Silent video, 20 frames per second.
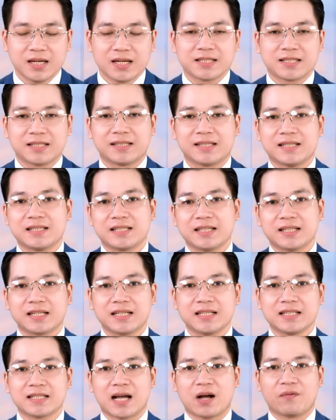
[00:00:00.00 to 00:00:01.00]
Trần Tiến xin
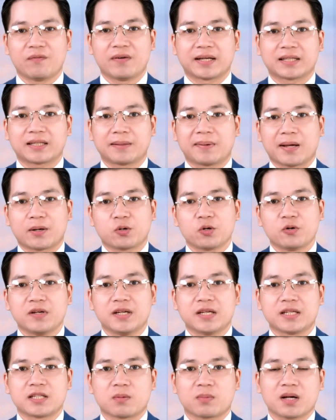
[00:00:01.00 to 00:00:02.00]
kính chào và hẹn gặp lại quý
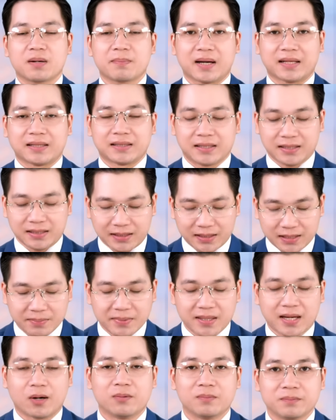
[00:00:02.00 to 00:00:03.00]
vị trong các bản tin tiếp
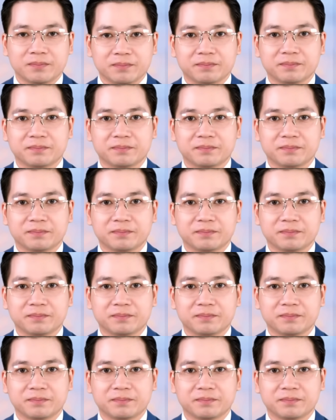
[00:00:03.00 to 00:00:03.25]
theo.